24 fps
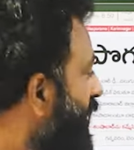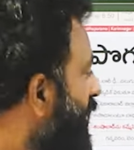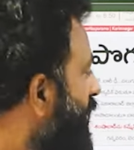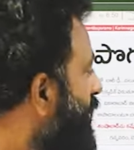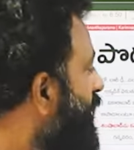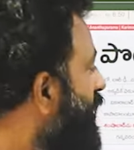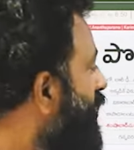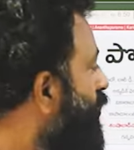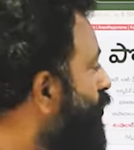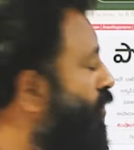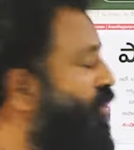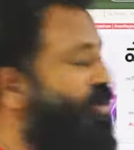
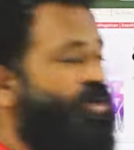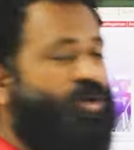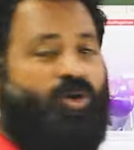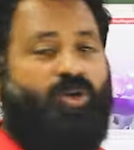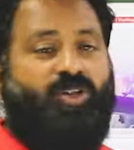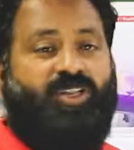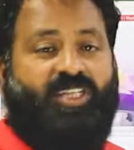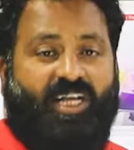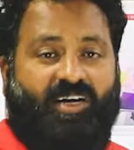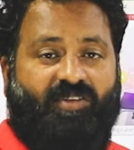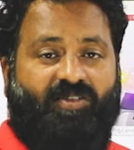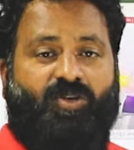ఏది రోడ్డో
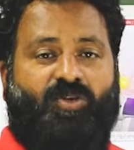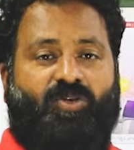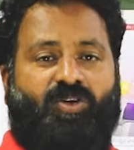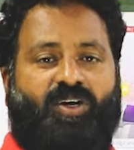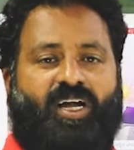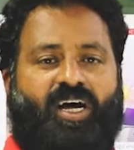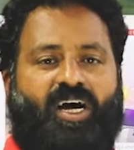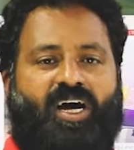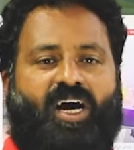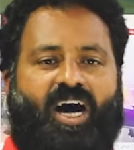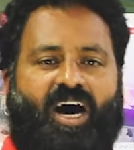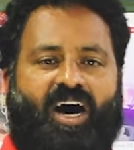
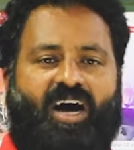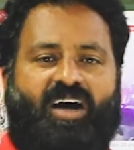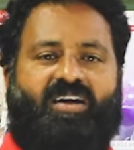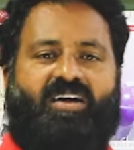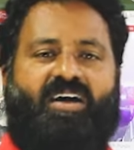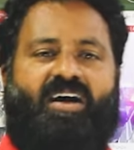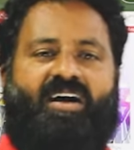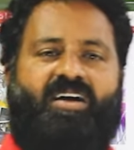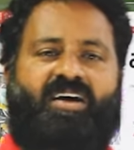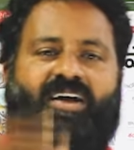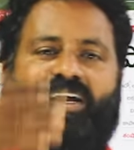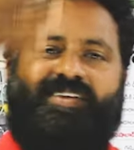తెలియకుండా ఆ
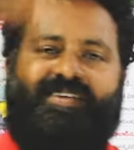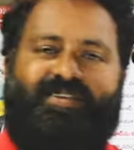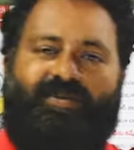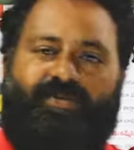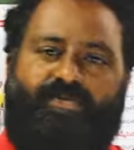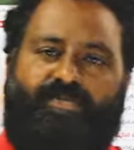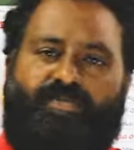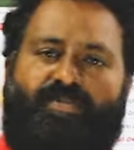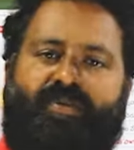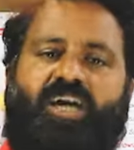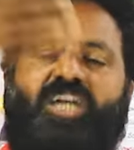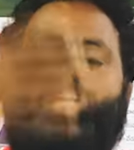కాంగ్రెస్
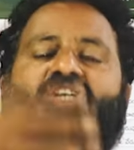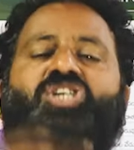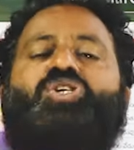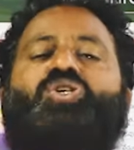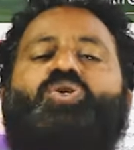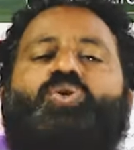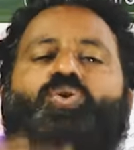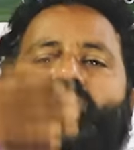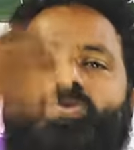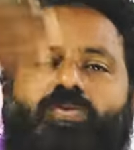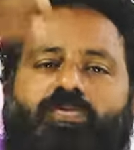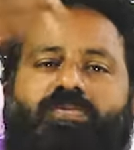
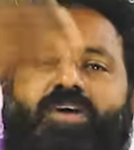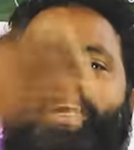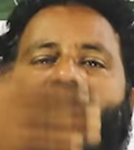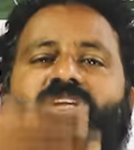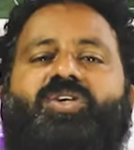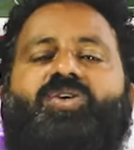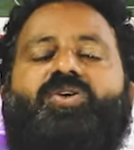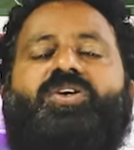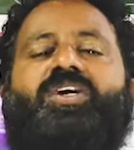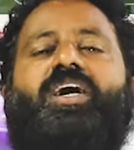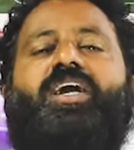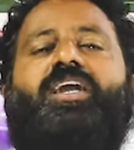మంచు
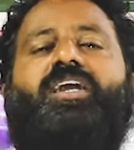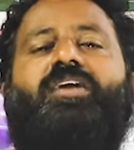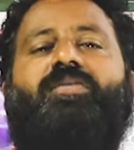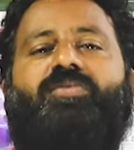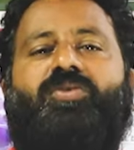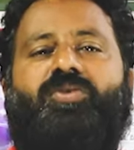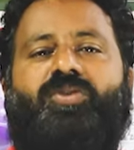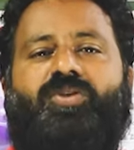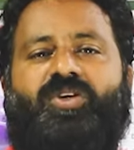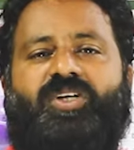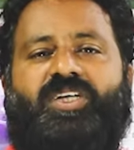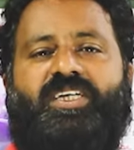మంచు కళ్ళ
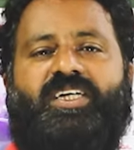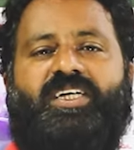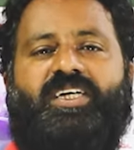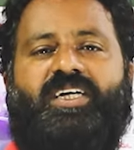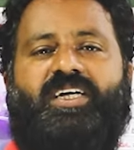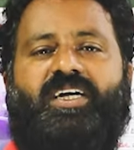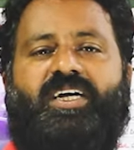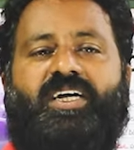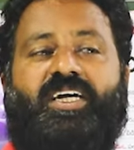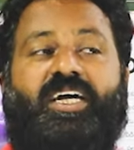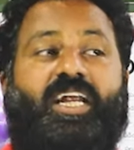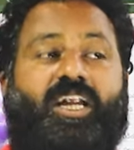ముందు వచ్చి
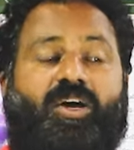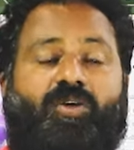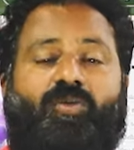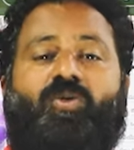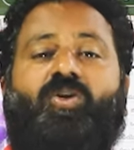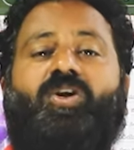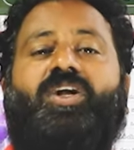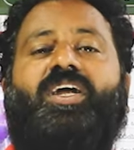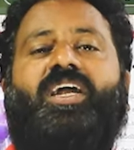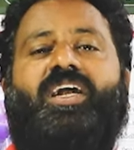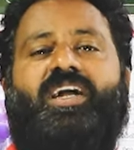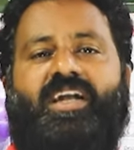ఇలా
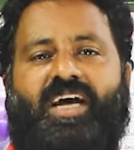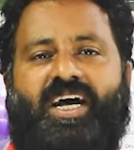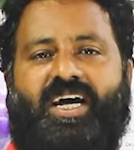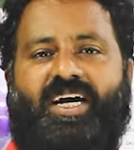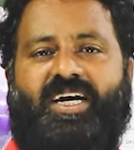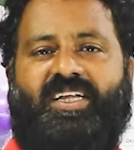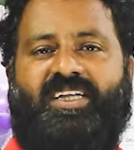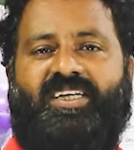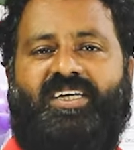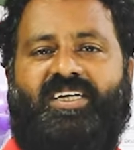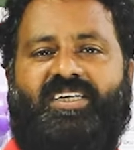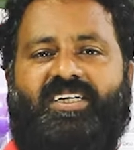ఓటర్
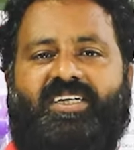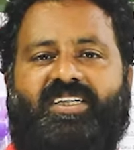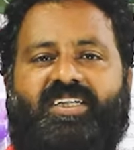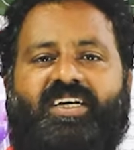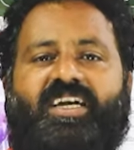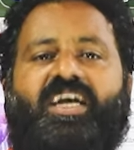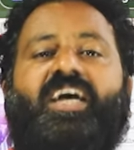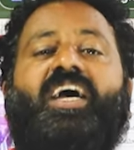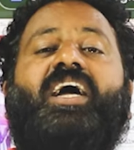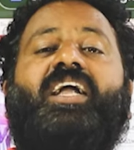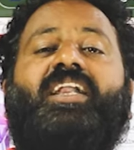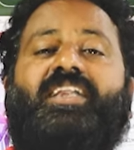నాగం చేసింది
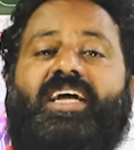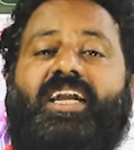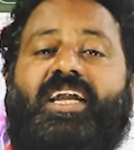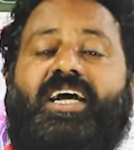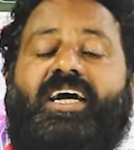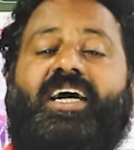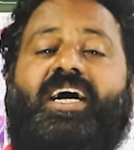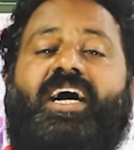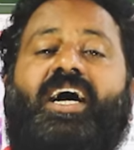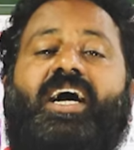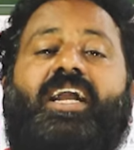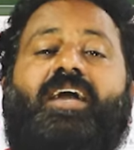
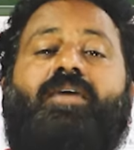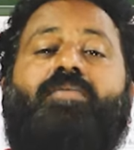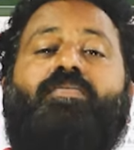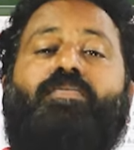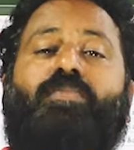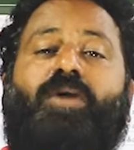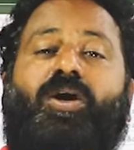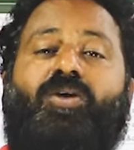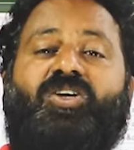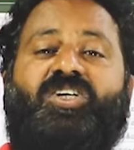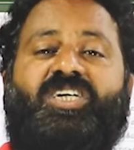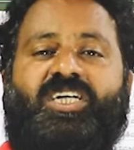తెలంగాణ
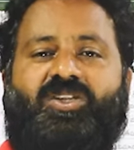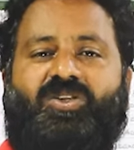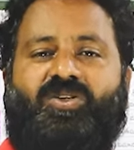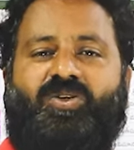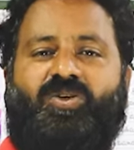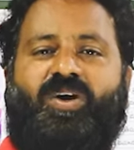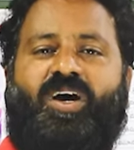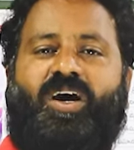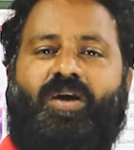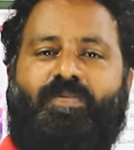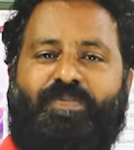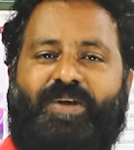
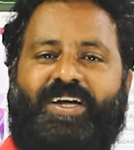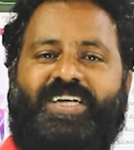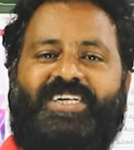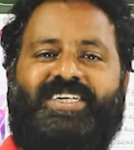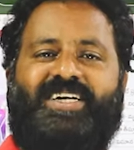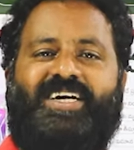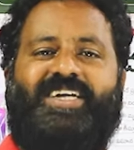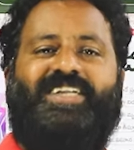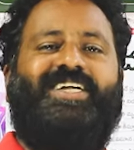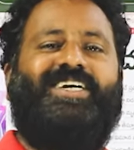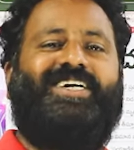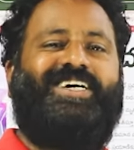భవిష్యత్తును ఆ
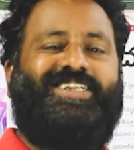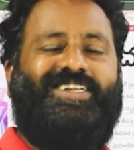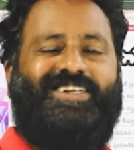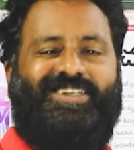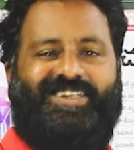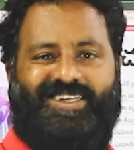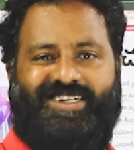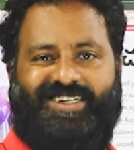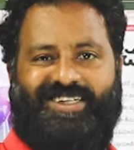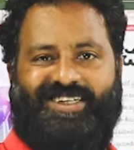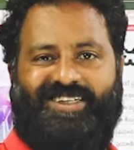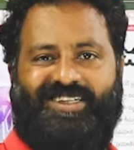ప్రశ్నార్థకతం
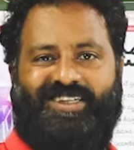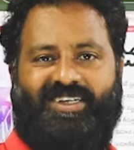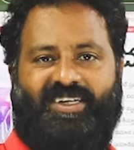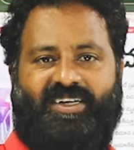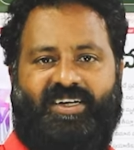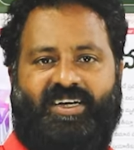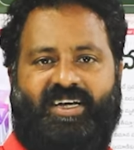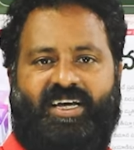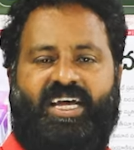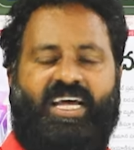చేసింది